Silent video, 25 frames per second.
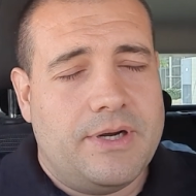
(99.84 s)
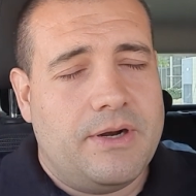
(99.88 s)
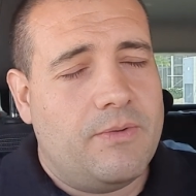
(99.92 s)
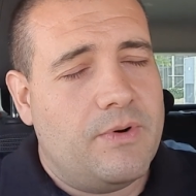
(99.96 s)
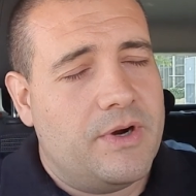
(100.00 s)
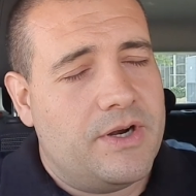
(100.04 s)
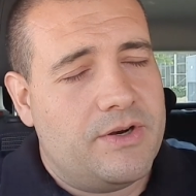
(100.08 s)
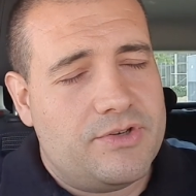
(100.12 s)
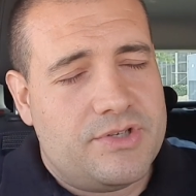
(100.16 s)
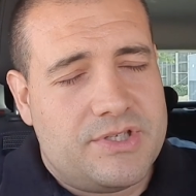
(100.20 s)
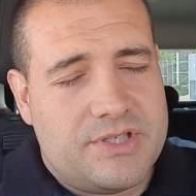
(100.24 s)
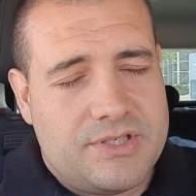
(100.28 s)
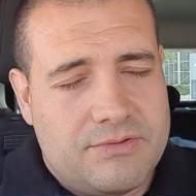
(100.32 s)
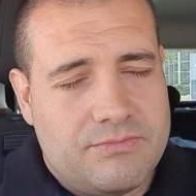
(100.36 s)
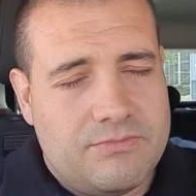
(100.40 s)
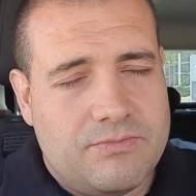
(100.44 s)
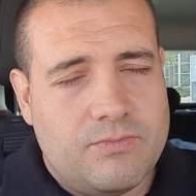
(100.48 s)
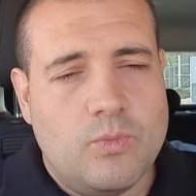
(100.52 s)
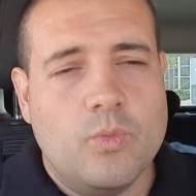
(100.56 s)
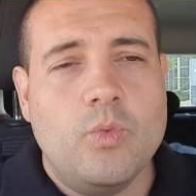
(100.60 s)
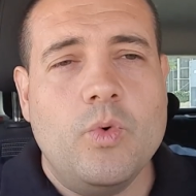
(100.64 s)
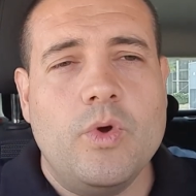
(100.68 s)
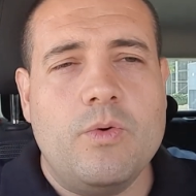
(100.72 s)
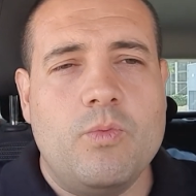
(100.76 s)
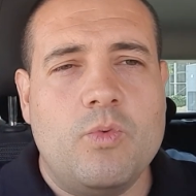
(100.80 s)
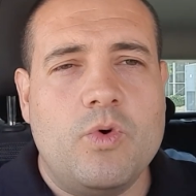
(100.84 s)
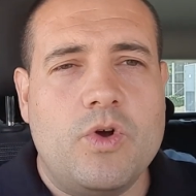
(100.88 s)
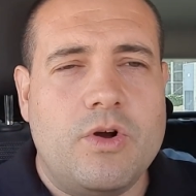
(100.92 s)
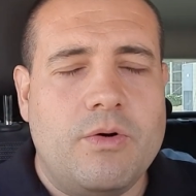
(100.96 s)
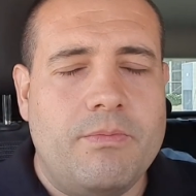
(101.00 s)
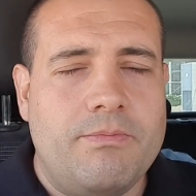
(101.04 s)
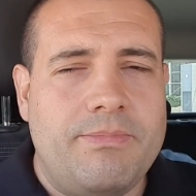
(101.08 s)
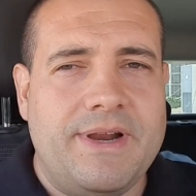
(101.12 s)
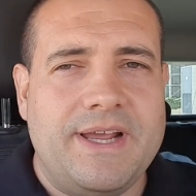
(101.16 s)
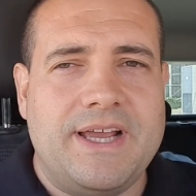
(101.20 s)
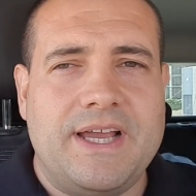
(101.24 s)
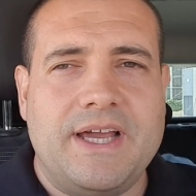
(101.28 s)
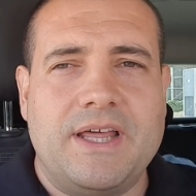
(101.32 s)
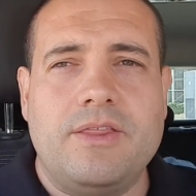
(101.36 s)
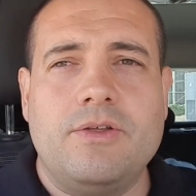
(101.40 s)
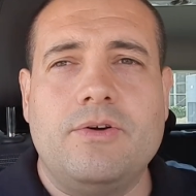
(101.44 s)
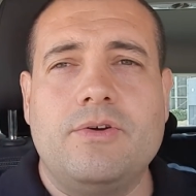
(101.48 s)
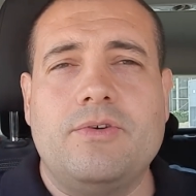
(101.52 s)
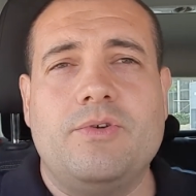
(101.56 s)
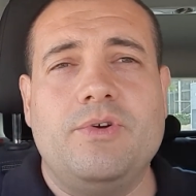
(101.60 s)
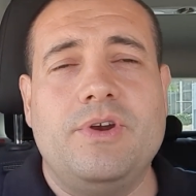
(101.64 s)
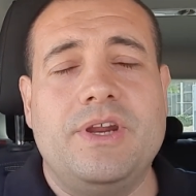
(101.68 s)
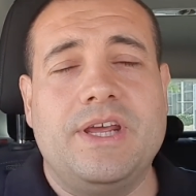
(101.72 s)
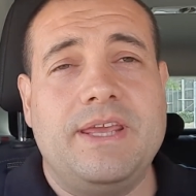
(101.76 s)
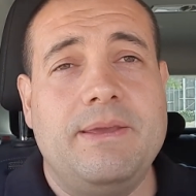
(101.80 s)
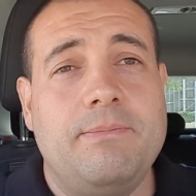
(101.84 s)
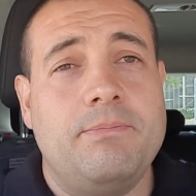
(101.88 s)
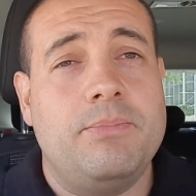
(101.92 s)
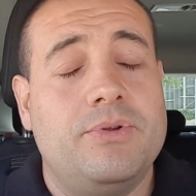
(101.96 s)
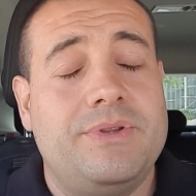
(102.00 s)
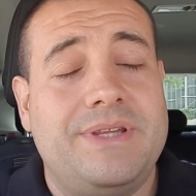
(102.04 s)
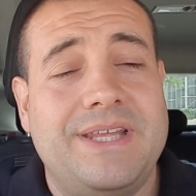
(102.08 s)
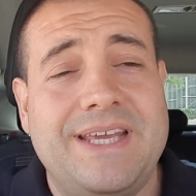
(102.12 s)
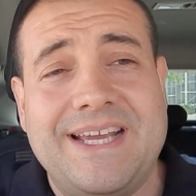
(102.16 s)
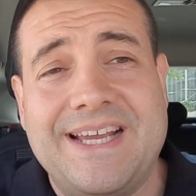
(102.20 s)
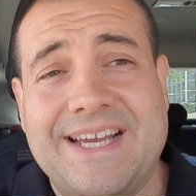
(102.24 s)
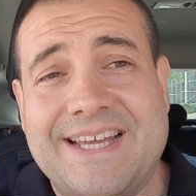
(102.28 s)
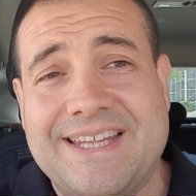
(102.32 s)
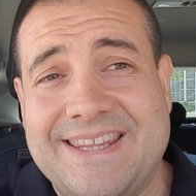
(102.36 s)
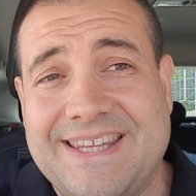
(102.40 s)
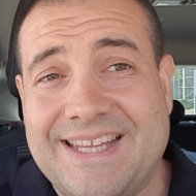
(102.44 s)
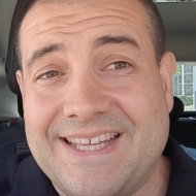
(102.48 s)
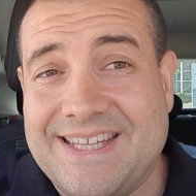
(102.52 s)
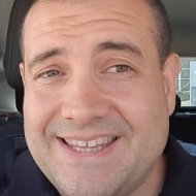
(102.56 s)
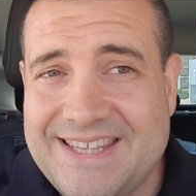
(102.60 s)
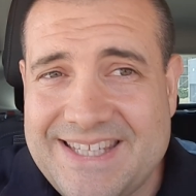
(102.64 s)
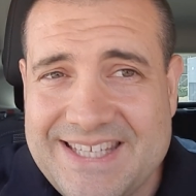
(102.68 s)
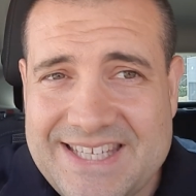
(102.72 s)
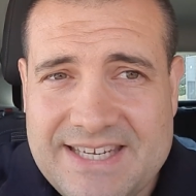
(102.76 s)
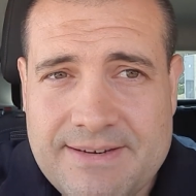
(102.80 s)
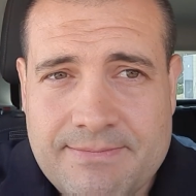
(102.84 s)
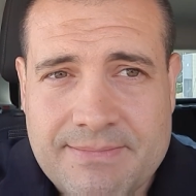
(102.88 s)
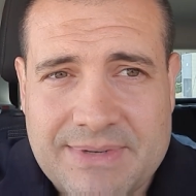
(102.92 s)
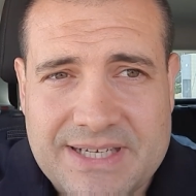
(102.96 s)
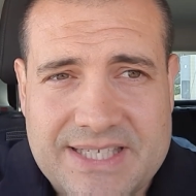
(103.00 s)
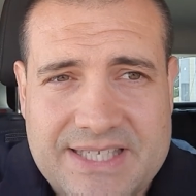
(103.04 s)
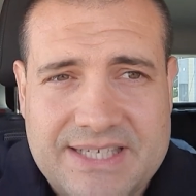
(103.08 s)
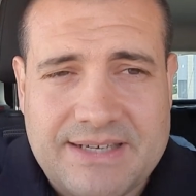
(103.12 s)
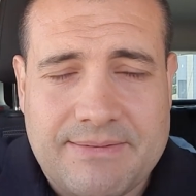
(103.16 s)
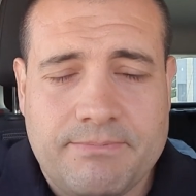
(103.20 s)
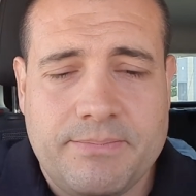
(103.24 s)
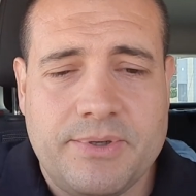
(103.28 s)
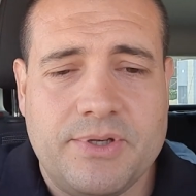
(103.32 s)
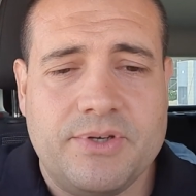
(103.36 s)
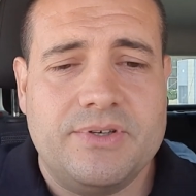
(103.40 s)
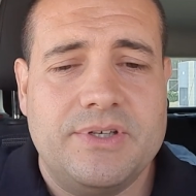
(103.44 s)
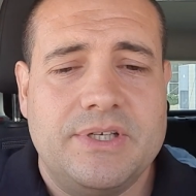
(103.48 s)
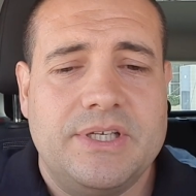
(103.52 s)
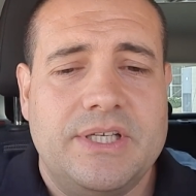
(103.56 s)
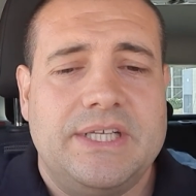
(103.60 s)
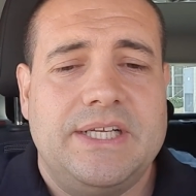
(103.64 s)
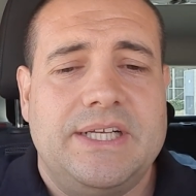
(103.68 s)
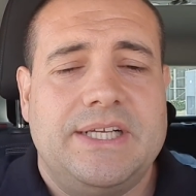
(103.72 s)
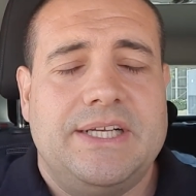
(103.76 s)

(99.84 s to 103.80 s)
Pero bueno, es muy, muy complicado que un equipo tenga tantísimas Champions.